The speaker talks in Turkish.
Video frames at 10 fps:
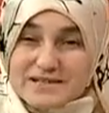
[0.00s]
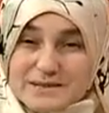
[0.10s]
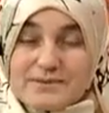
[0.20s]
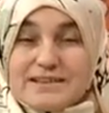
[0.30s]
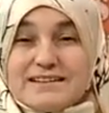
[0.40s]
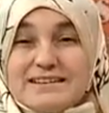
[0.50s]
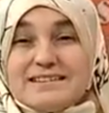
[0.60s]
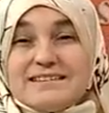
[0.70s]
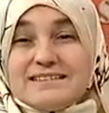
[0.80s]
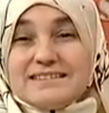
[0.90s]

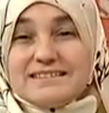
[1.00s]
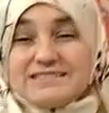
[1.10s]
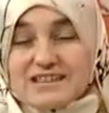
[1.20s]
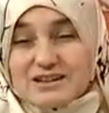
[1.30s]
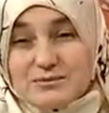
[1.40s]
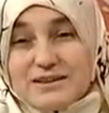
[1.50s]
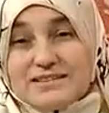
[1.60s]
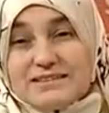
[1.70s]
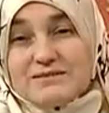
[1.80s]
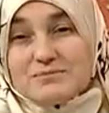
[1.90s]
besmele e,
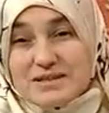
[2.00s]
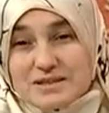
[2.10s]
çekmenin,